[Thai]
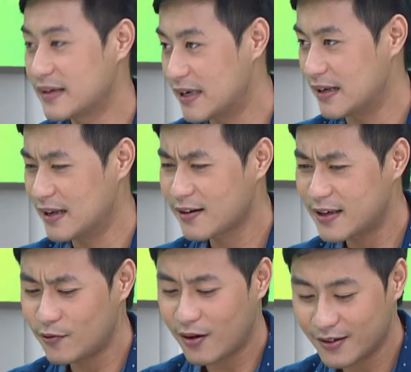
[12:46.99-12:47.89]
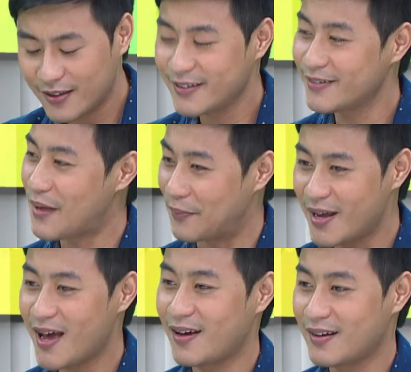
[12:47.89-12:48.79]
มากินแล้วก็คิดว่าเฮ้ยแบบ
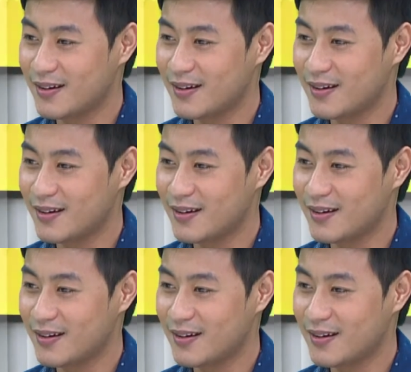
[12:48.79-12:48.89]
เนี้ย